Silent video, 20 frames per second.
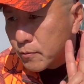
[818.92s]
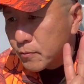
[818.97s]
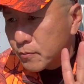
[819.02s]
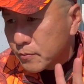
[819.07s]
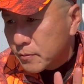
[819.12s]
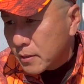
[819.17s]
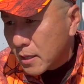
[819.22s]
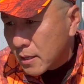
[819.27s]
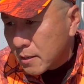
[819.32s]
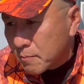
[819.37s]

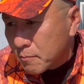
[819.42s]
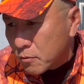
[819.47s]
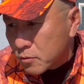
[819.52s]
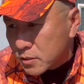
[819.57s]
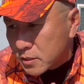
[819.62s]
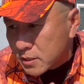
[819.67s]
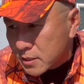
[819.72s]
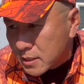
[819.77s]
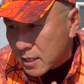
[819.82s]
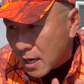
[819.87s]
2文
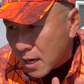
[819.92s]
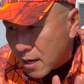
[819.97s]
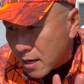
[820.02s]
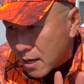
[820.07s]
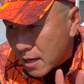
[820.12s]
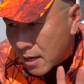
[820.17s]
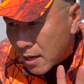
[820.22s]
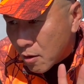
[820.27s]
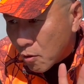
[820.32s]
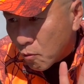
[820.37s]
字が
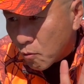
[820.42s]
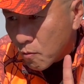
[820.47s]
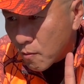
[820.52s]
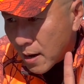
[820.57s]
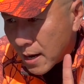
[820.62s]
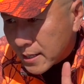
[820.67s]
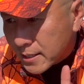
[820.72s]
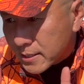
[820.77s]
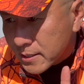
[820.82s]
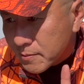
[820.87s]

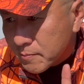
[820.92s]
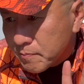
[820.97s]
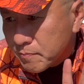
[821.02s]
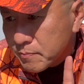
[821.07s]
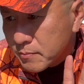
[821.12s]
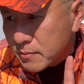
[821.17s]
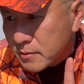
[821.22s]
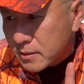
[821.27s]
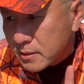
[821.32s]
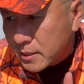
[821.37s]

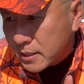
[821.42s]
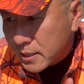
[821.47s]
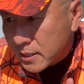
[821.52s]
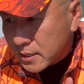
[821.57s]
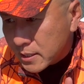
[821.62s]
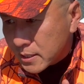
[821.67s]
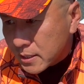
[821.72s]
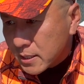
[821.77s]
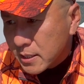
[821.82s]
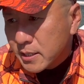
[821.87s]

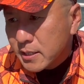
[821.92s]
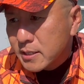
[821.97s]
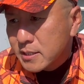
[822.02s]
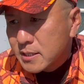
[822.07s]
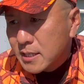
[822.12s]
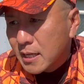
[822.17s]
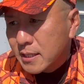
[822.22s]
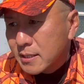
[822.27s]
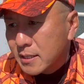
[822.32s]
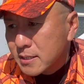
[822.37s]
YD
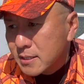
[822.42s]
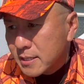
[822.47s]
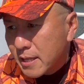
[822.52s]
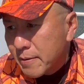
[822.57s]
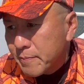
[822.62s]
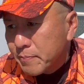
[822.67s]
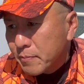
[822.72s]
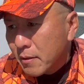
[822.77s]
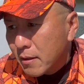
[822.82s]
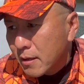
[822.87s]
さんです
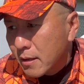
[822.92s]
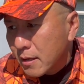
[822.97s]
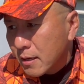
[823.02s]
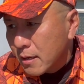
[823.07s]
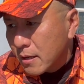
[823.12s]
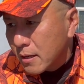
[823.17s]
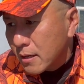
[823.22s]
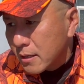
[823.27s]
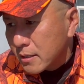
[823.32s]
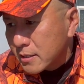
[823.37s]
ね。
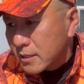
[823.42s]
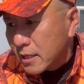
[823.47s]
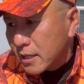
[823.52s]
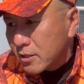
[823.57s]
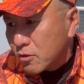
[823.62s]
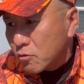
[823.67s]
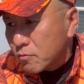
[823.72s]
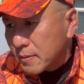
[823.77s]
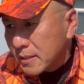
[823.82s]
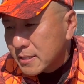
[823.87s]
いただい
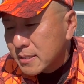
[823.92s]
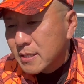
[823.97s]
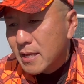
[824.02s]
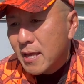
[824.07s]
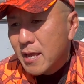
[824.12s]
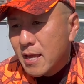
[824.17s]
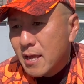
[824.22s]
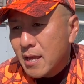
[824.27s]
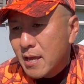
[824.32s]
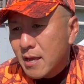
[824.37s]
ております。
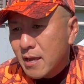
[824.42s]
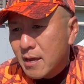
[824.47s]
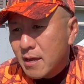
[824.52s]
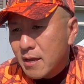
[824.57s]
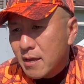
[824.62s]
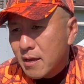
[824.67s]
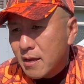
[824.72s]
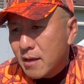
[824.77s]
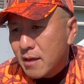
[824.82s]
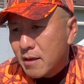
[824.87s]

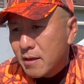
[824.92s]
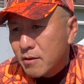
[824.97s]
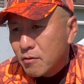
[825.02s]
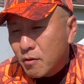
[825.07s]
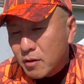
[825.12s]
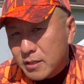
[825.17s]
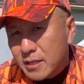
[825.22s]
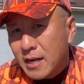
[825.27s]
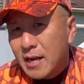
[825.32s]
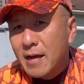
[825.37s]
よ
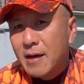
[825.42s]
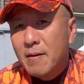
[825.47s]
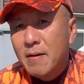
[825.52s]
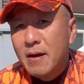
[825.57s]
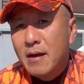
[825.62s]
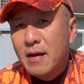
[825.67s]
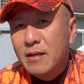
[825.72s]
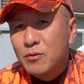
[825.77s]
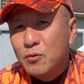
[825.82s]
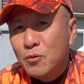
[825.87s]
かったら、
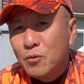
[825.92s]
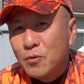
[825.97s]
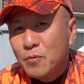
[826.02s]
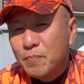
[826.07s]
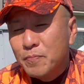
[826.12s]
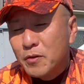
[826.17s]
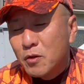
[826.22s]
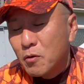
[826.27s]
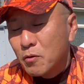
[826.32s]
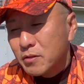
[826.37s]

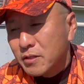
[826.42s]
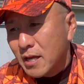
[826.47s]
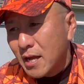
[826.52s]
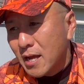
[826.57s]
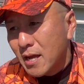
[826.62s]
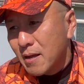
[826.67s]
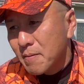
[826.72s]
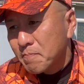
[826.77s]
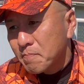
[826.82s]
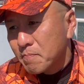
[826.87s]
こういっ
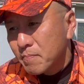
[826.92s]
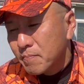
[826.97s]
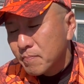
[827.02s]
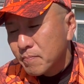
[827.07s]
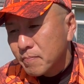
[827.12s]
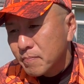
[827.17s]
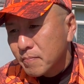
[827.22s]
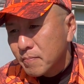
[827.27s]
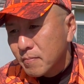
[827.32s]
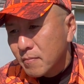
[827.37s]
た
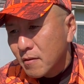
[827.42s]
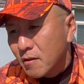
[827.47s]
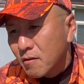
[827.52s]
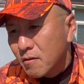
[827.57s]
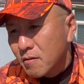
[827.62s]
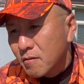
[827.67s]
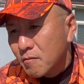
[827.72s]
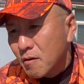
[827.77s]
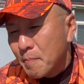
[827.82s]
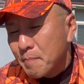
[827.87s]

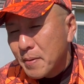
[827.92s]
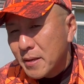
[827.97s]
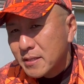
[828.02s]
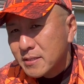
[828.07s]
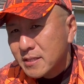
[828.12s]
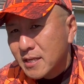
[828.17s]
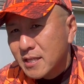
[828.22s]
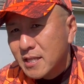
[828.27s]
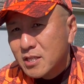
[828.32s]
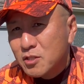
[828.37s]
ワッペン
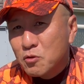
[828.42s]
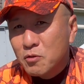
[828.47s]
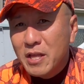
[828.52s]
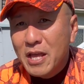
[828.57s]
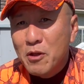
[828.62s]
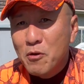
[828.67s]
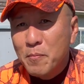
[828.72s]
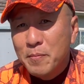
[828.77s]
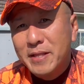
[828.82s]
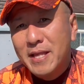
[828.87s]
つけてちょうだ
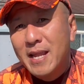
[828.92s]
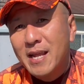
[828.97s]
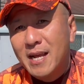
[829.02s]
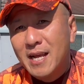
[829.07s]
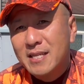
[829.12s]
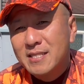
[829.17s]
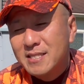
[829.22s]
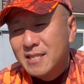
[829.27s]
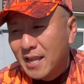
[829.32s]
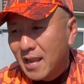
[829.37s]
いよみたいな
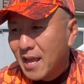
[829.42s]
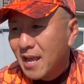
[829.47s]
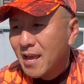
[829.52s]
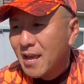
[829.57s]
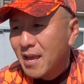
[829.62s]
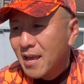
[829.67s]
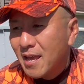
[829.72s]
感じでね、